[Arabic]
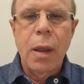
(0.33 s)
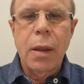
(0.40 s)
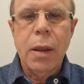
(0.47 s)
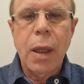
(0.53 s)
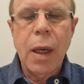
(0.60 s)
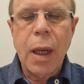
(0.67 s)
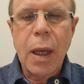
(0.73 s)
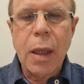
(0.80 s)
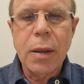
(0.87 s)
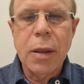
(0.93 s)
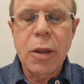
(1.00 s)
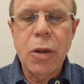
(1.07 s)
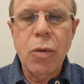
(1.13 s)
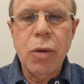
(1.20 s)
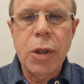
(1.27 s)
طلقت
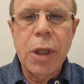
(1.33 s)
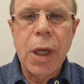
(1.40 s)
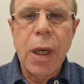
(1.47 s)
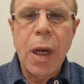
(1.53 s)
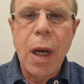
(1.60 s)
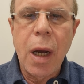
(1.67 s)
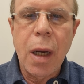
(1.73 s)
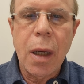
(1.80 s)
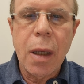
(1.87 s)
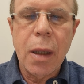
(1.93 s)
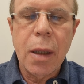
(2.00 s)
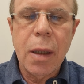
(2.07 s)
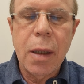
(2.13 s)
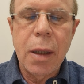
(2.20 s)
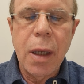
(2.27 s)
الزوج ديالها
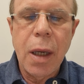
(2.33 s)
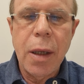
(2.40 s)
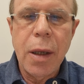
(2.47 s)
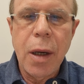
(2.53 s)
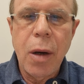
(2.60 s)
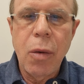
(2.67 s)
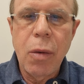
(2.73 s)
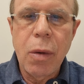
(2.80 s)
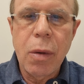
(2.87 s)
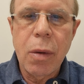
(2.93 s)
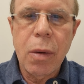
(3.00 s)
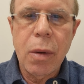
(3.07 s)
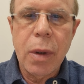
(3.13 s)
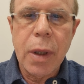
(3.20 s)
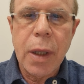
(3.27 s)
لأنه
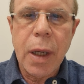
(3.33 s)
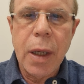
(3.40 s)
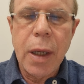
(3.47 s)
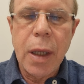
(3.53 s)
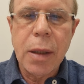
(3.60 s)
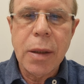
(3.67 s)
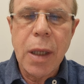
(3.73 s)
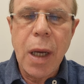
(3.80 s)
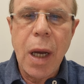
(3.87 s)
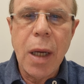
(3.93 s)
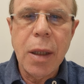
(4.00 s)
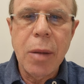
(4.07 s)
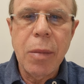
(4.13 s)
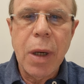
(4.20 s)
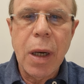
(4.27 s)
كان
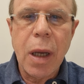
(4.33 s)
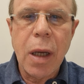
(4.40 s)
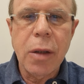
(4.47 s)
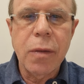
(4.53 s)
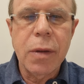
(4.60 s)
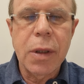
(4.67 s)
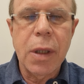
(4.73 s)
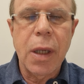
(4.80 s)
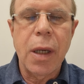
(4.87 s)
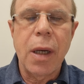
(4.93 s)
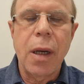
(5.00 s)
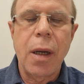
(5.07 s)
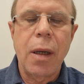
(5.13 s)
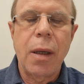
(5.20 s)
تيعاني من القذف السريع